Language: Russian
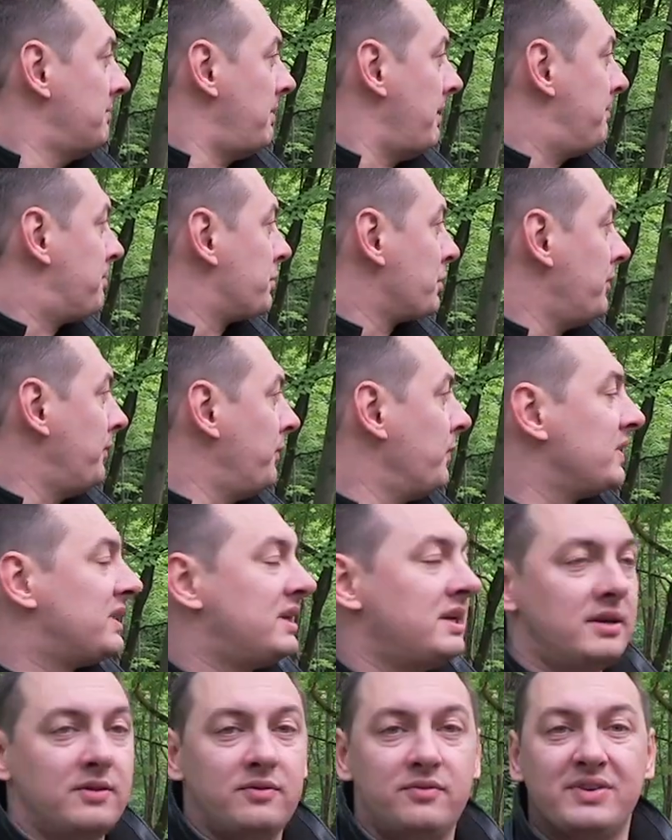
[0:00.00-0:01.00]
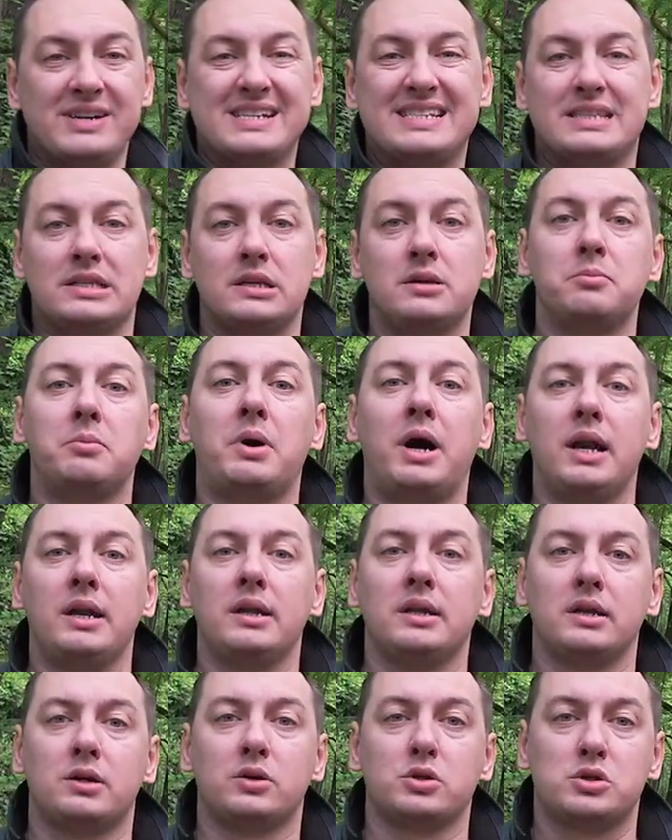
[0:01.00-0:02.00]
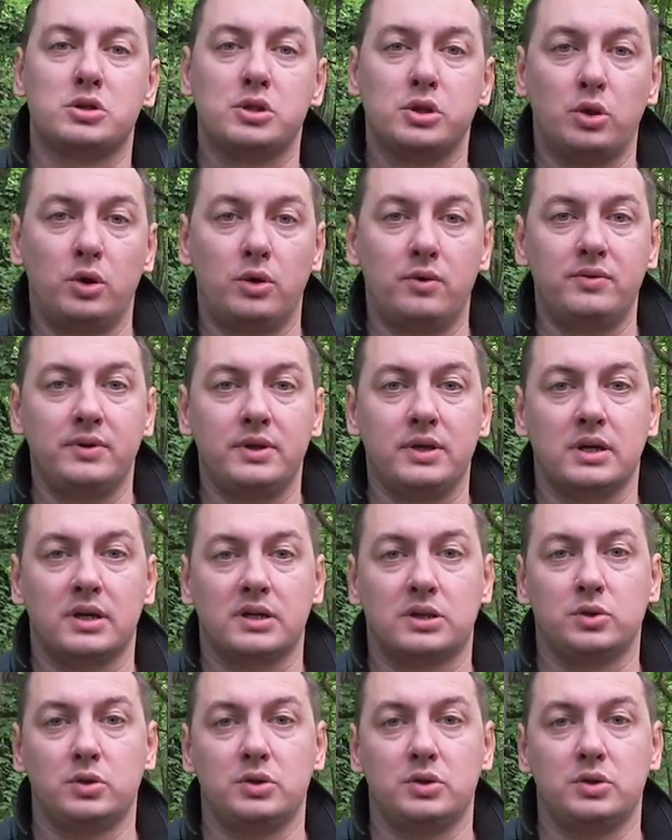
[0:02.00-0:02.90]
попробовать в экстремальных условиях.